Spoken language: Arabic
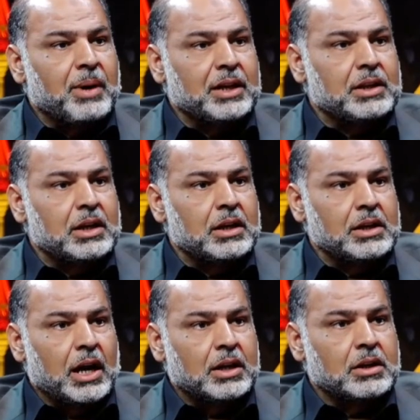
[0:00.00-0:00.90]
بعد آه.
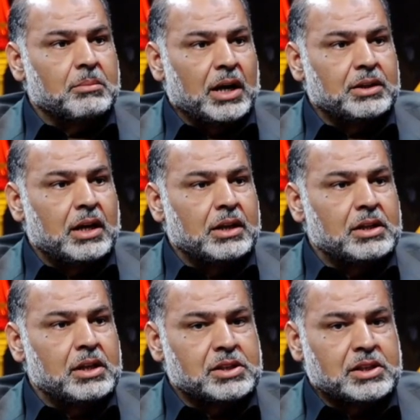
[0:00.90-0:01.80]
يعني آه. بعد ان
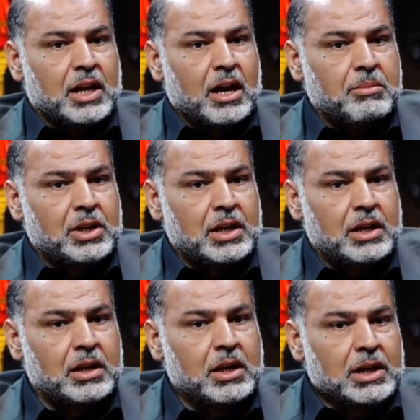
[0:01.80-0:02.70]

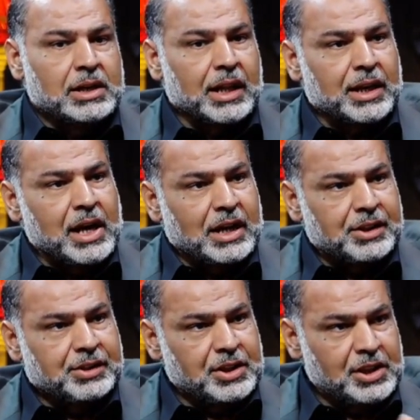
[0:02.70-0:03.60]
استلامه للقياده
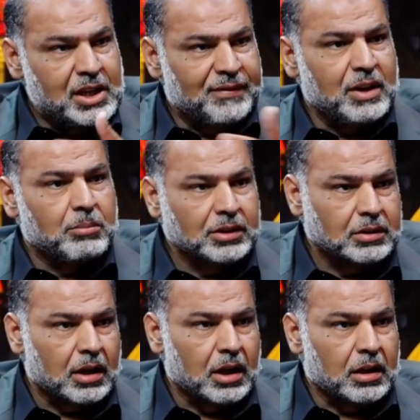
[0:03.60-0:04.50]
الدينيه في
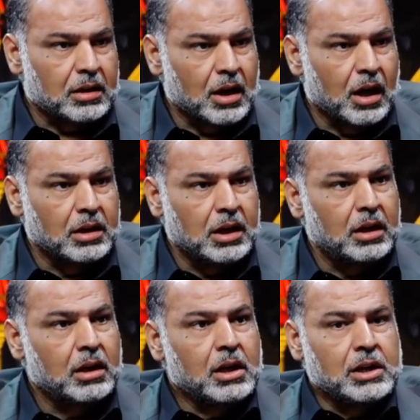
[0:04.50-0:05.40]
المنطقه كان
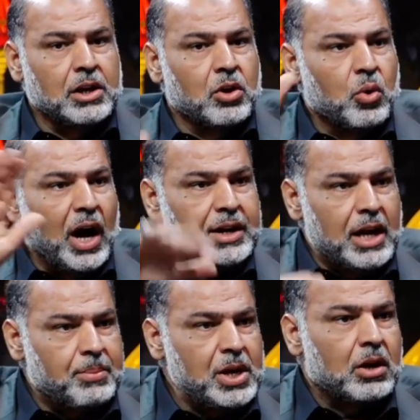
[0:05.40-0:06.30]
كان هو عن
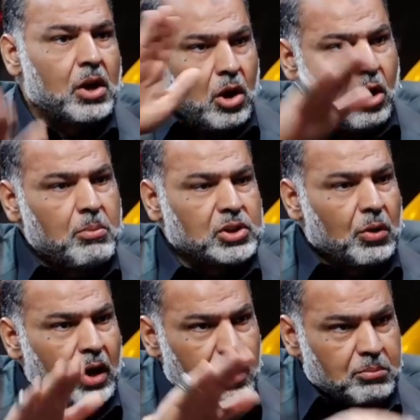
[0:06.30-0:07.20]
ابيه هم
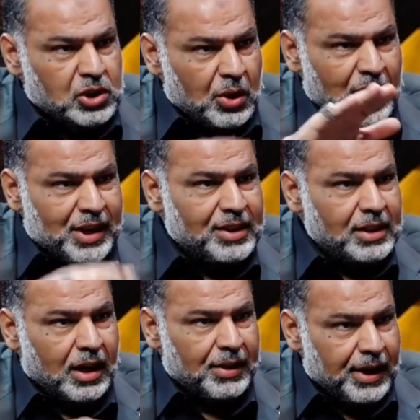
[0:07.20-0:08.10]
متوارثين
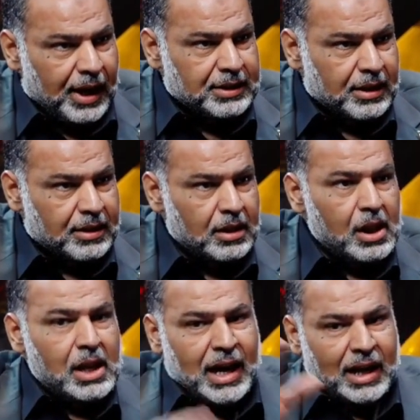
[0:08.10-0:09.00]
هذا الحدث على هذا
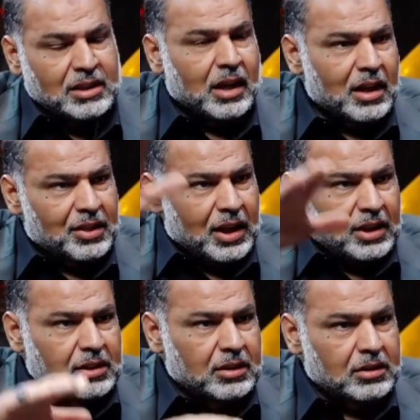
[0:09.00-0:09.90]
الحدث حتى الركضه
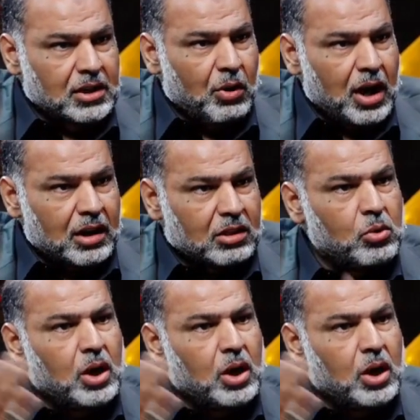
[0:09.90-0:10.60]
يعني هنالك كانت